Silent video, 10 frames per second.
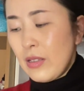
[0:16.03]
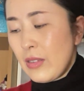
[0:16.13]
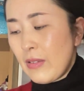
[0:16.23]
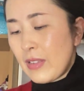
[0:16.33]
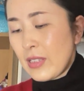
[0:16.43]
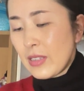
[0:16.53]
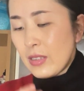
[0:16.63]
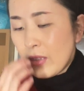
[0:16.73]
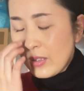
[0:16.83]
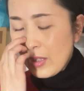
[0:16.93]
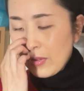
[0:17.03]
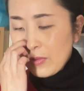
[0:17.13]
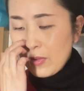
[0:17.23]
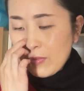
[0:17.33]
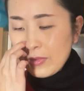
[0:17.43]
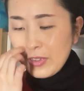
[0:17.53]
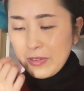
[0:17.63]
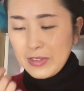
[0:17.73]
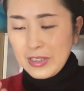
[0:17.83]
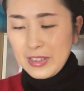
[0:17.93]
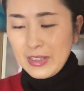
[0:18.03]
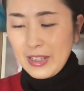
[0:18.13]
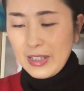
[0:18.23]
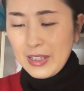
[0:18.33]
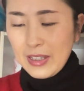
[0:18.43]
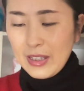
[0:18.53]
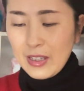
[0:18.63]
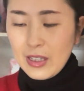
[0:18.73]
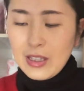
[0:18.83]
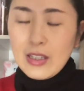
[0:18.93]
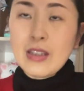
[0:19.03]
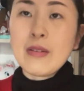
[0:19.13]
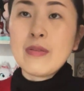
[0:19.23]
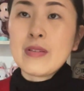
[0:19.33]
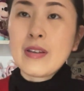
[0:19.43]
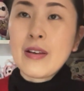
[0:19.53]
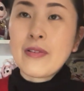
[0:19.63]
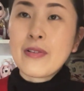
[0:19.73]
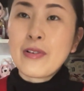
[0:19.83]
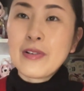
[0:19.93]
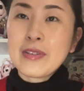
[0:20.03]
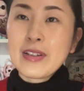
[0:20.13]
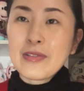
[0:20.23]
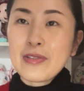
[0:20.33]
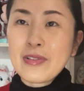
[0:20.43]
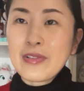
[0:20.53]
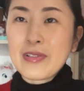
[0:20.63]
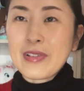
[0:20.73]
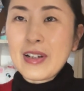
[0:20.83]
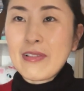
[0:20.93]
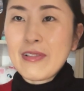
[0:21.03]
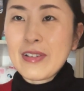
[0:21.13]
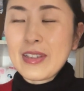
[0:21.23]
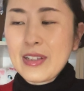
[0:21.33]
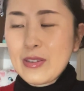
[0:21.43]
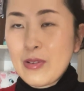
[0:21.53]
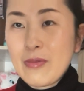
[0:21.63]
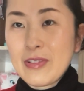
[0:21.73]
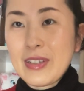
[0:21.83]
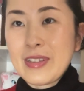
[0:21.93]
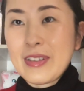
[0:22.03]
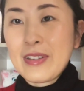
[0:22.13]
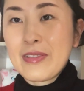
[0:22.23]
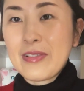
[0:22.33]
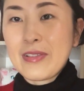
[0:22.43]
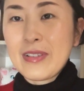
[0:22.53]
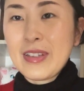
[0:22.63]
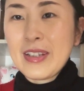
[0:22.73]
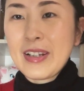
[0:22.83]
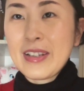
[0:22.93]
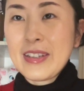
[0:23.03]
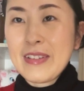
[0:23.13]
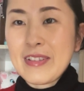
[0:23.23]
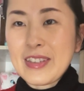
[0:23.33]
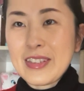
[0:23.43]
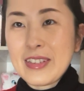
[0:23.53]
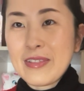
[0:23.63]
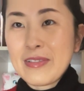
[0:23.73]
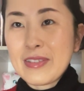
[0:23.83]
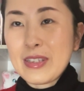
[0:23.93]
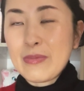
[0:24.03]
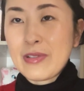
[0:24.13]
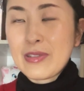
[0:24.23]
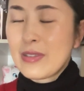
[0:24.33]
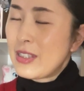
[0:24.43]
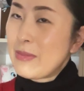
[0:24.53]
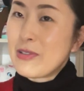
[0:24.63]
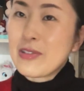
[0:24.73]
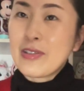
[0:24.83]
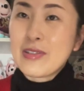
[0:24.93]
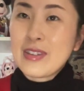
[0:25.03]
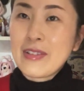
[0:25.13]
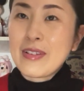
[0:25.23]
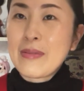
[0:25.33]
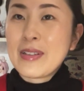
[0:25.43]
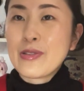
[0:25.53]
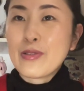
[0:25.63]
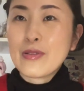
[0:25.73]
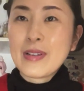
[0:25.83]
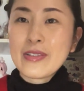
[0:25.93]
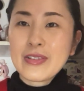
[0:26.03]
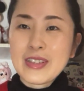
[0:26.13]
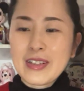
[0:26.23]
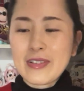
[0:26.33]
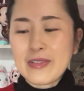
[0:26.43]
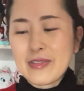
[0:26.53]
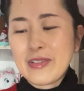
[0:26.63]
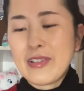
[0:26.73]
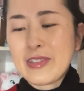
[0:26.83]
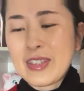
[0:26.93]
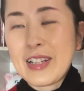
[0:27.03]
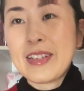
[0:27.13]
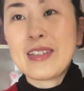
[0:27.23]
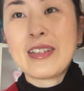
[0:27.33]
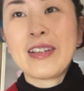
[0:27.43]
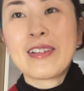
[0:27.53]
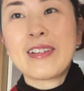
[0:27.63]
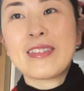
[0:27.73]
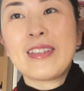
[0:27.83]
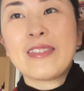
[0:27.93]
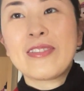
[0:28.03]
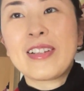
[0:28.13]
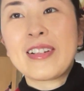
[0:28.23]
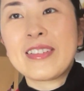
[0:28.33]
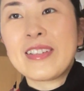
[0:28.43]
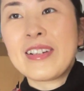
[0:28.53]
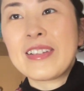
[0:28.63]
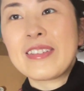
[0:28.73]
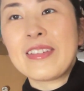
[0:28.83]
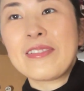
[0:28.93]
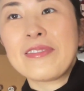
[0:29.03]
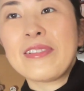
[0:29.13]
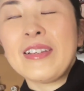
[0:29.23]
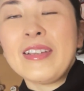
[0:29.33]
で私結構無印って結構混んでるところが多いなって思うんですけど意外に私の地元地元っていうか、まあ、職場の近くの廃れた百貨店の中に入ってる